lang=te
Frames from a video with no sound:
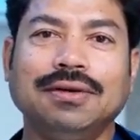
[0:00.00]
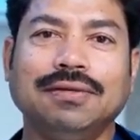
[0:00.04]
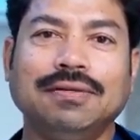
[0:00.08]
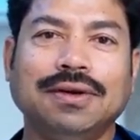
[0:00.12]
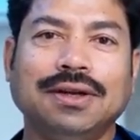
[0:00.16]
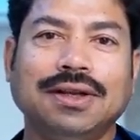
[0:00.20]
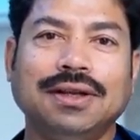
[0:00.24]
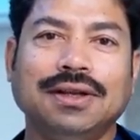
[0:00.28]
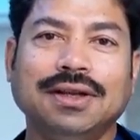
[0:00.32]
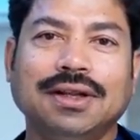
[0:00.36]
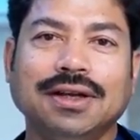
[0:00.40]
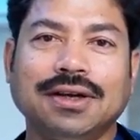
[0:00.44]

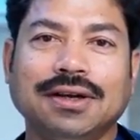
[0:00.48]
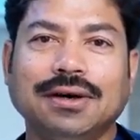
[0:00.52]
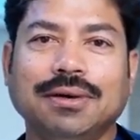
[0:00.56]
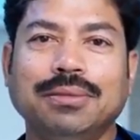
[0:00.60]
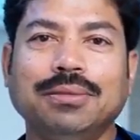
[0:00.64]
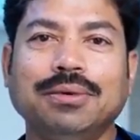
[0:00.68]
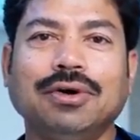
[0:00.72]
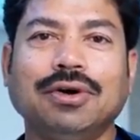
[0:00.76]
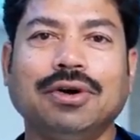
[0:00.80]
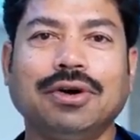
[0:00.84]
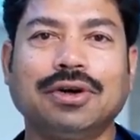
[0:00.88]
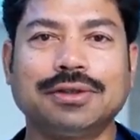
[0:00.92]
వెన్ దే
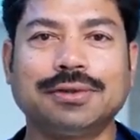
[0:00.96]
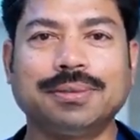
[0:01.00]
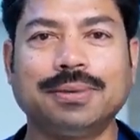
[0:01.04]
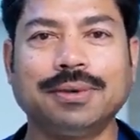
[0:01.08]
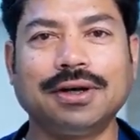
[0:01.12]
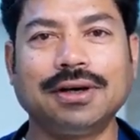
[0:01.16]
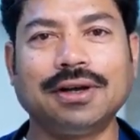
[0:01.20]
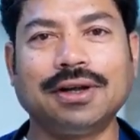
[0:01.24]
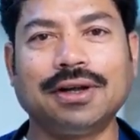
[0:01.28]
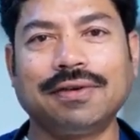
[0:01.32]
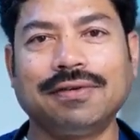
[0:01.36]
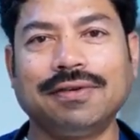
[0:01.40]
కమ్ టు
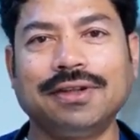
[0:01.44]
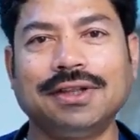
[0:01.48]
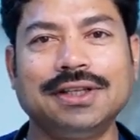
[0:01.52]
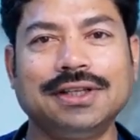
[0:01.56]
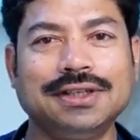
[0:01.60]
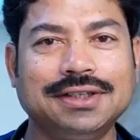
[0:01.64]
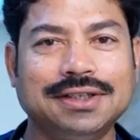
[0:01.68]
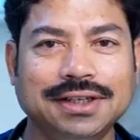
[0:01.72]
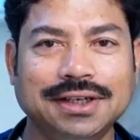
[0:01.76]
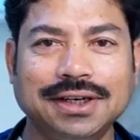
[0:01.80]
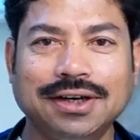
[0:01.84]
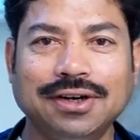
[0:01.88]
హాస్పిటల్ ఆర్ వెన్
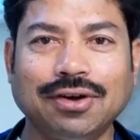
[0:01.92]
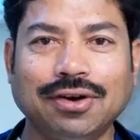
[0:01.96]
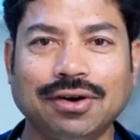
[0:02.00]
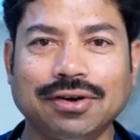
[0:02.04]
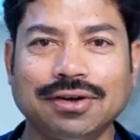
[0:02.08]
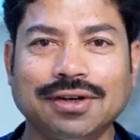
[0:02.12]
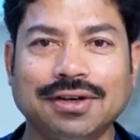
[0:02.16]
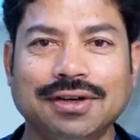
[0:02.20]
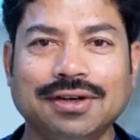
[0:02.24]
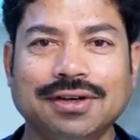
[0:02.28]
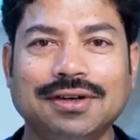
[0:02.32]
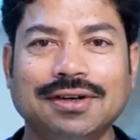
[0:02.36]
దే సీ ఎ
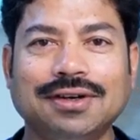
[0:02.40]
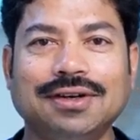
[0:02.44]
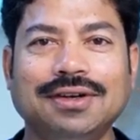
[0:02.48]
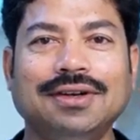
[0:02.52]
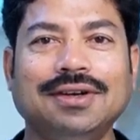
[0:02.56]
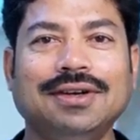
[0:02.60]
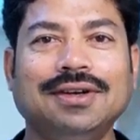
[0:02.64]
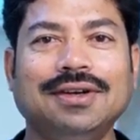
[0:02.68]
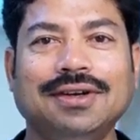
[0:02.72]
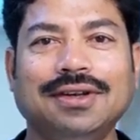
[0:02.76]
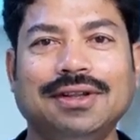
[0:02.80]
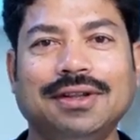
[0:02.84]
డాక్టర్
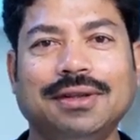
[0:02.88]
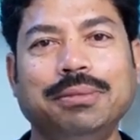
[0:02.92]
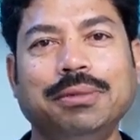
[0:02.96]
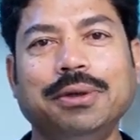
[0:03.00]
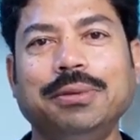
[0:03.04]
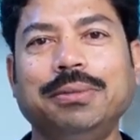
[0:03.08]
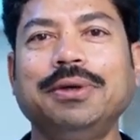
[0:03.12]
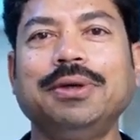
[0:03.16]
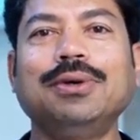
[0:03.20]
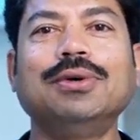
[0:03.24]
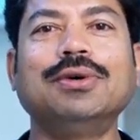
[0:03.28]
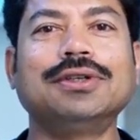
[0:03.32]
ద
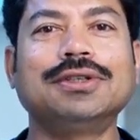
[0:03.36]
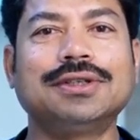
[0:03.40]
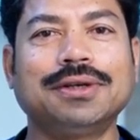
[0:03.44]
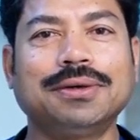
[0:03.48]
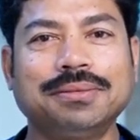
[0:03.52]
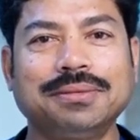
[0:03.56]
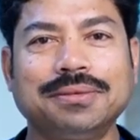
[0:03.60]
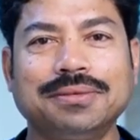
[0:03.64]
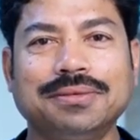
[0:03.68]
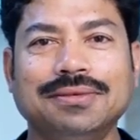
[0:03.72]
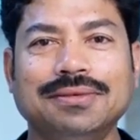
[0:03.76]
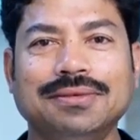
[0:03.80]
బీపీ గోజ్
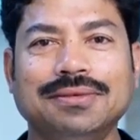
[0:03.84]
అప్